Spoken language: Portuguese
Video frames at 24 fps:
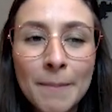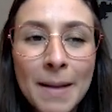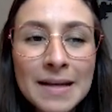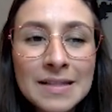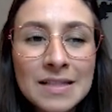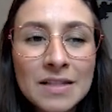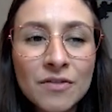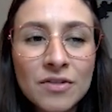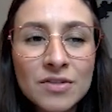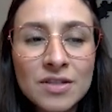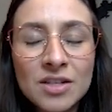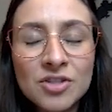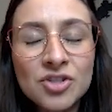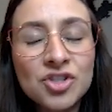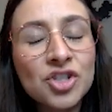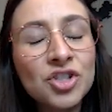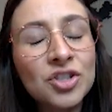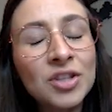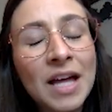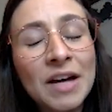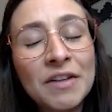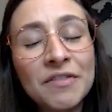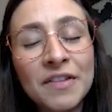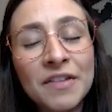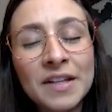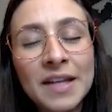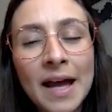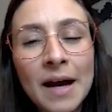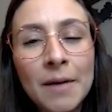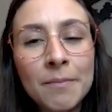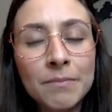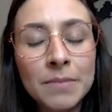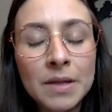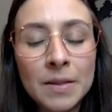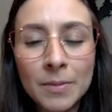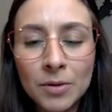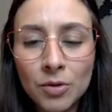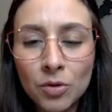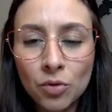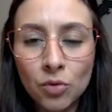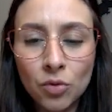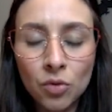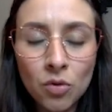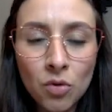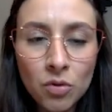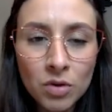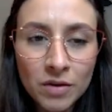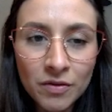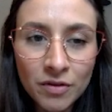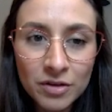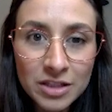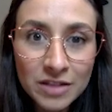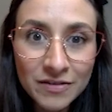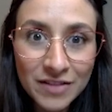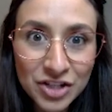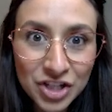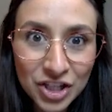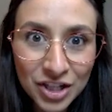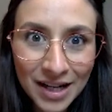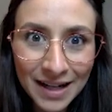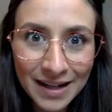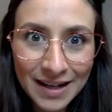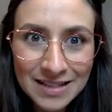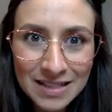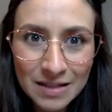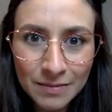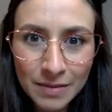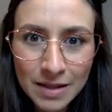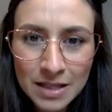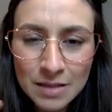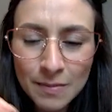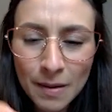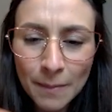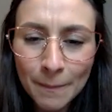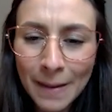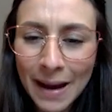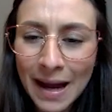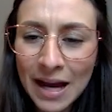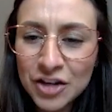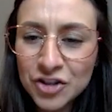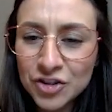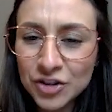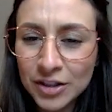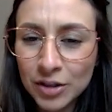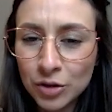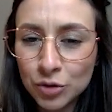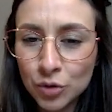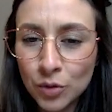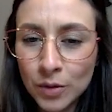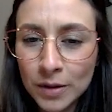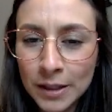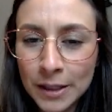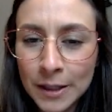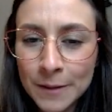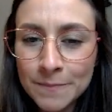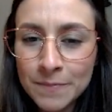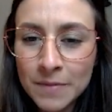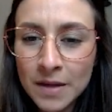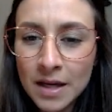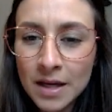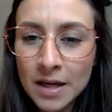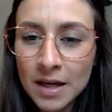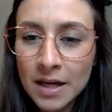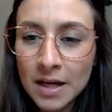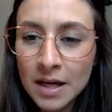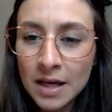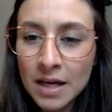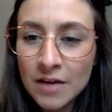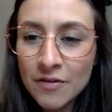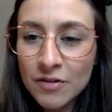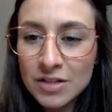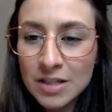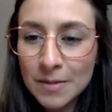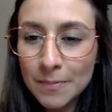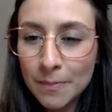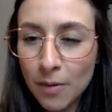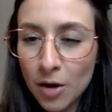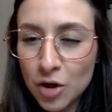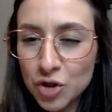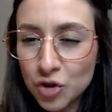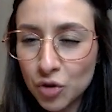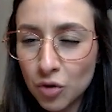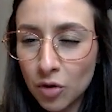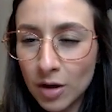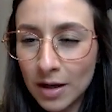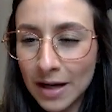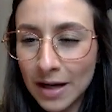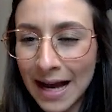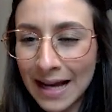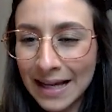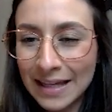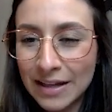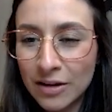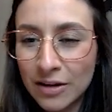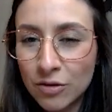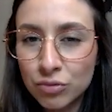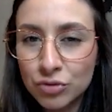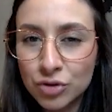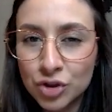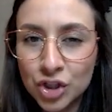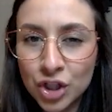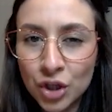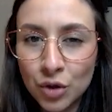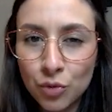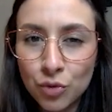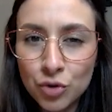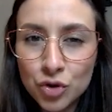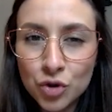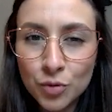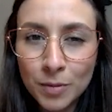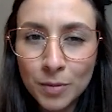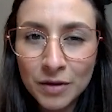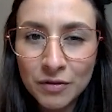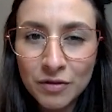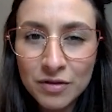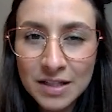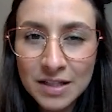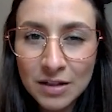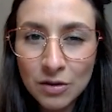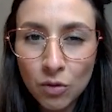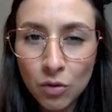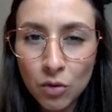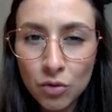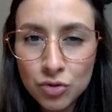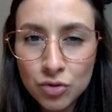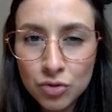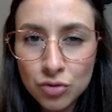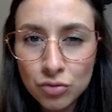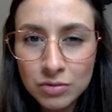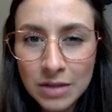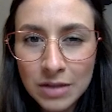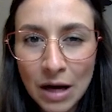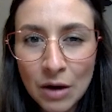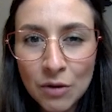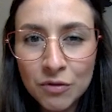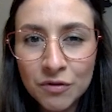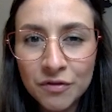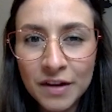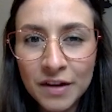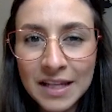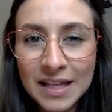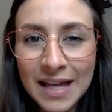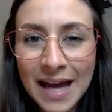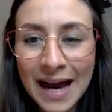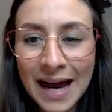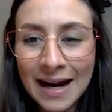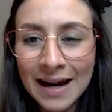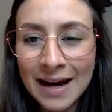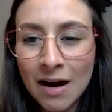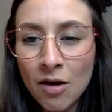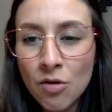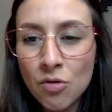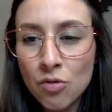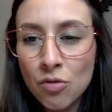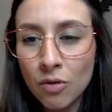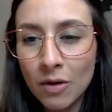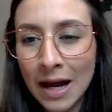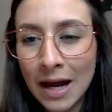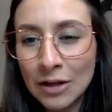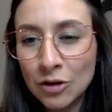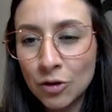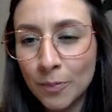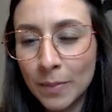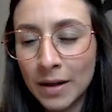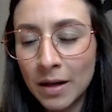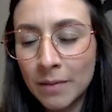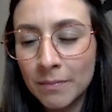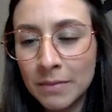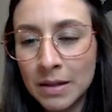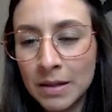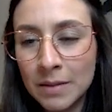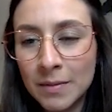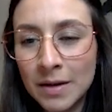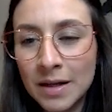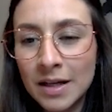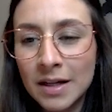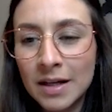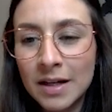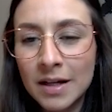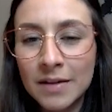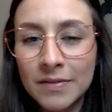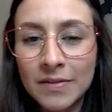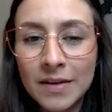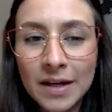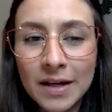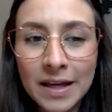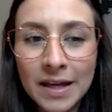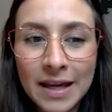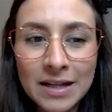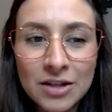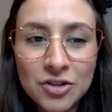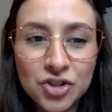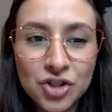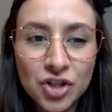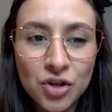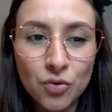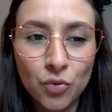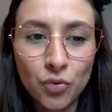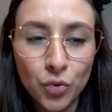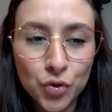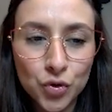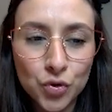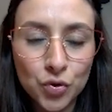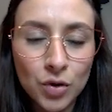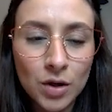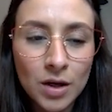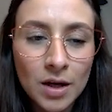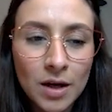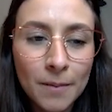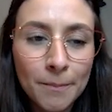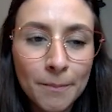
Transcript: Basta você digitar VNA Ambima no Google que você vai chegar nessa mesma página que eu estou aqui e você pode colocar aqui um dia útil para você consultar o VNA calculado pela Ambima naquele dia útil.